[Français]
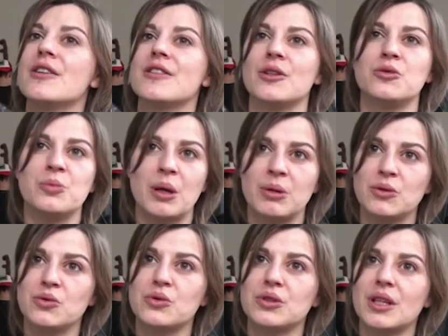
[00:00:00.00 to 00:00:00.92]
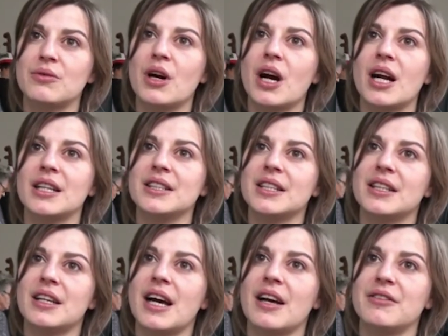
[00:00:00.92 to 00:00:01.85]
Ça nous permet toujours d'avoir un
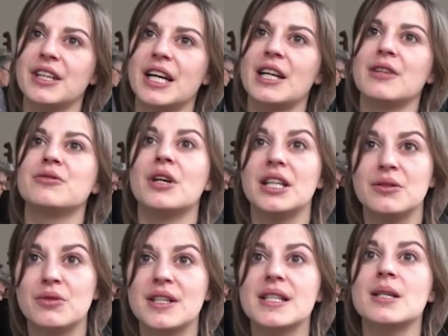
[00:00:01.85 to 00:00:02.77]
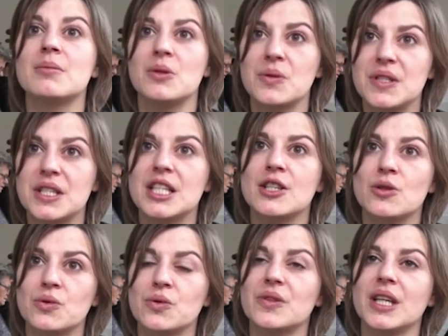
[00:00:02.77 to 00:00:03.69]
lien avec à la fois les voisins mais aussi les
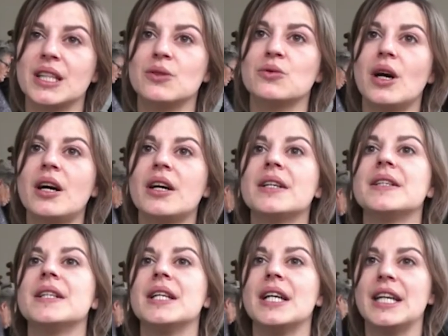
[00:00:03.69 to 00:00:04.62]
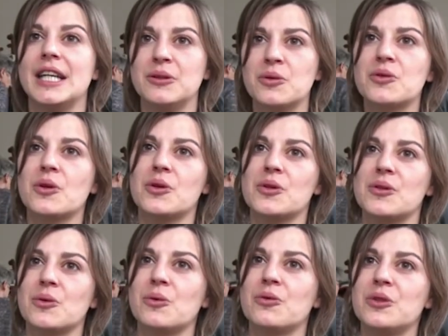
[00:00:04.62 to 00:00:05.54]
gens du territoire. Et donc, euh,
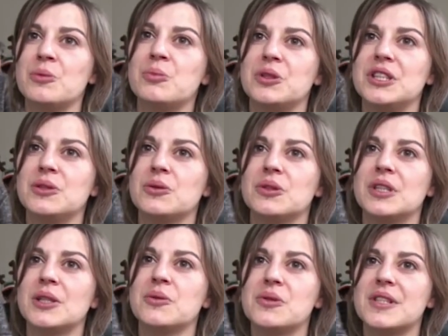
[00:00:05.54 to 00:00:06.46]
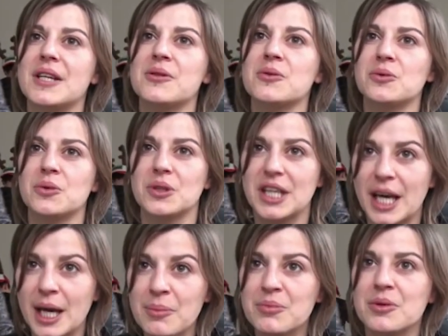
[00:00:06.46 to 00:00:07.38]
on fait une petite dégustation de
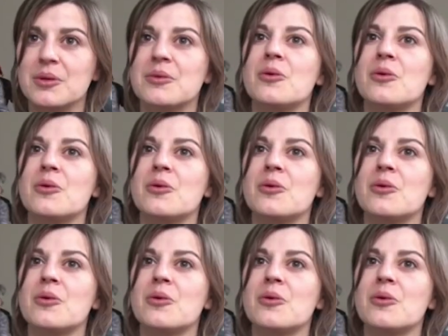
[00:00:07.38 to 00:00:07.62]
crêpes.